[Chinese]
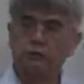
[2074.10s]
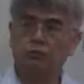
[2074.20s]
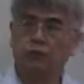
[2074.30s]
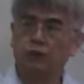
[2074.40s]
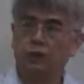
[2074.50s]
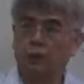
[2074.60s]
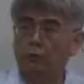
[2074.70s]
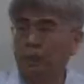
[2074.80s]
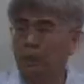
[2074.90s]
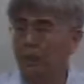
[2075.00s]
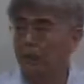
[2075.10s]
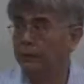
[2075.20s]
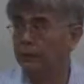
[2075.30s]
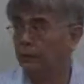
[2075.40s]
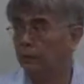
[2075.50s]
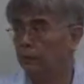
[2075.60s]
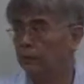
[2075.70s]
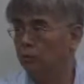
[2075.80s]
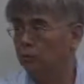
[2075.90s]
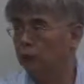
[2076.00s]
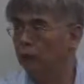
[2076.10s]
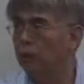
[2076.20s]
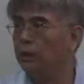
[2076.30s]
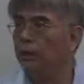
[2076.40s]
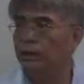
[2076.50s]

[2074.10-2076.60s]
质出来，尿蛋白太多，哇！